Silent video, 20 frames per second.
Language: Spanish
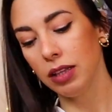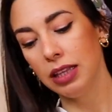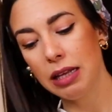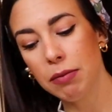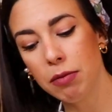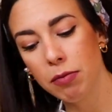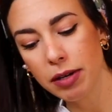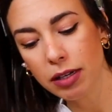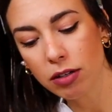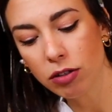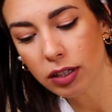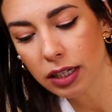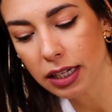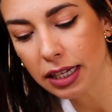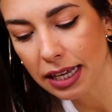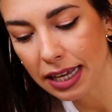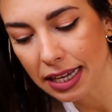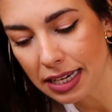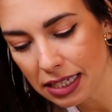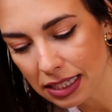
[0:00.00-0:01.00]
También me
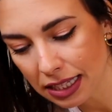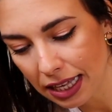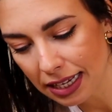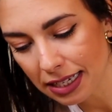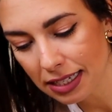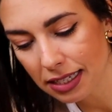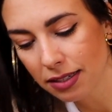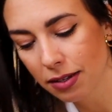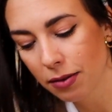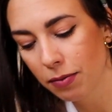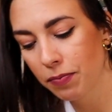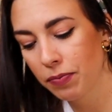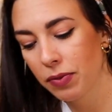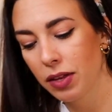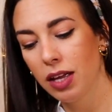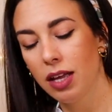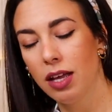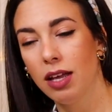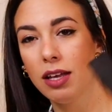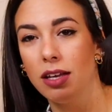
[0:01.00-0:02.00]
cogí estas.
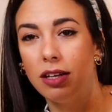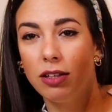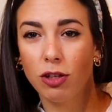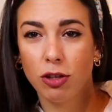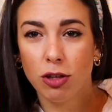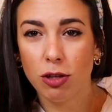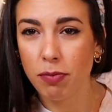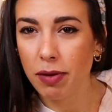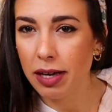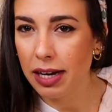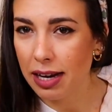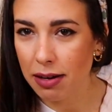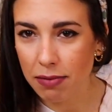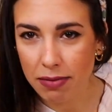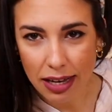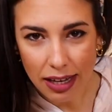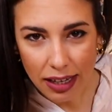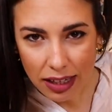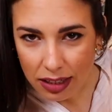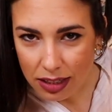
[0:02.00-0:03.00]
Todo para el
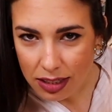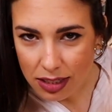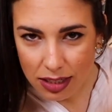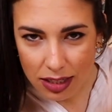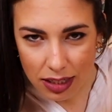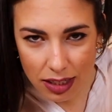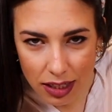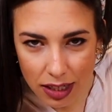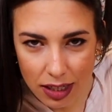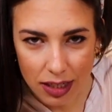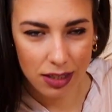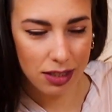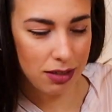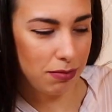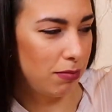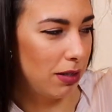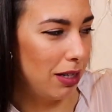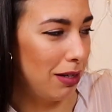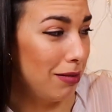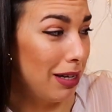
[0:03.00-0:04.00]
viaje, chicas,
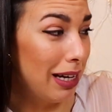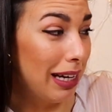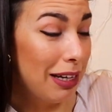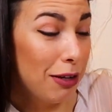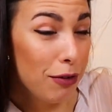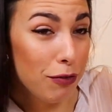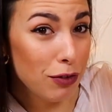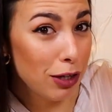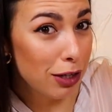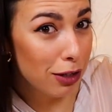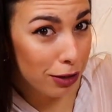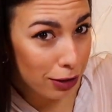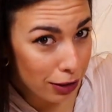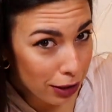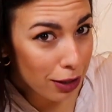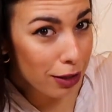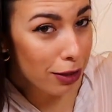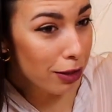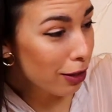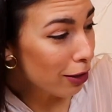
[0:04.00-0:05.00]
para el viaje
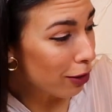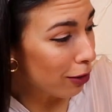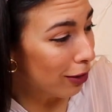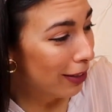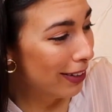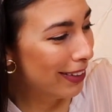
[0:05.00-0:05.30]
ficticio.